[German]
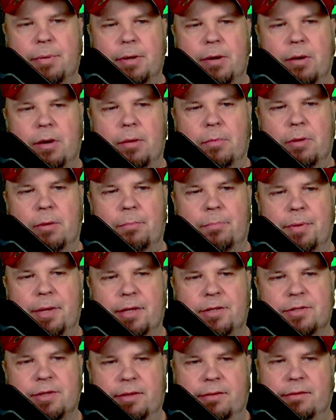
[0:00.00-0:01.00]
Paramount
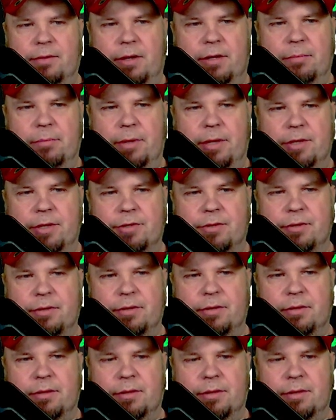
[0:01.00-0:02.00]
Pictures
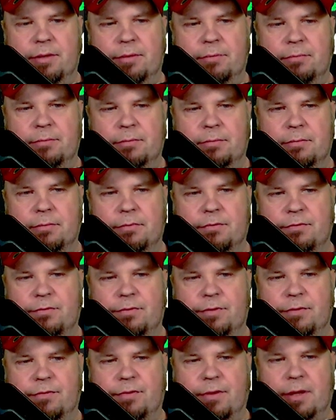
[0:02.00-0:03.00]
Animation ähm,
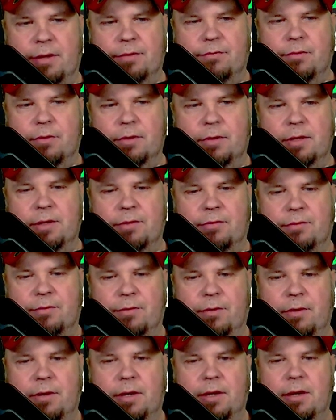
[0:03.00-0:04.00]
für verantwortlich,
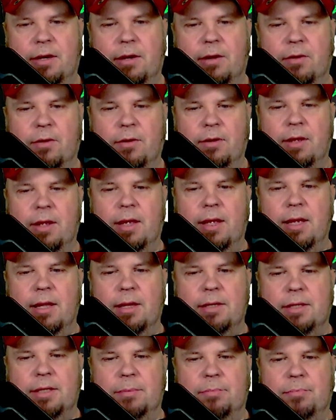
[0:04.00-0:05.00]
sondern auch
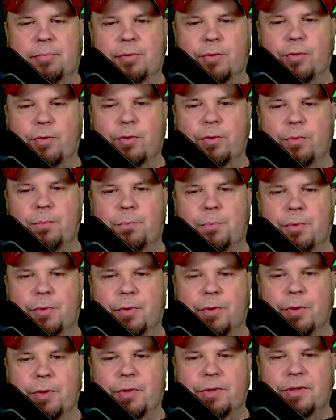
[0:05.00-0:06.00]
die
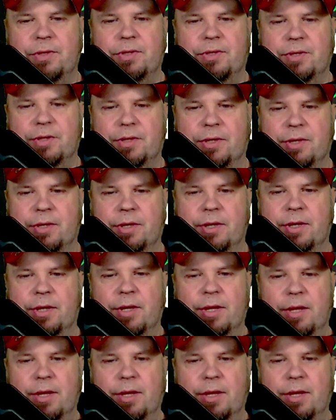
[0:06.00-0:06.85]
berühmt-berüchtigte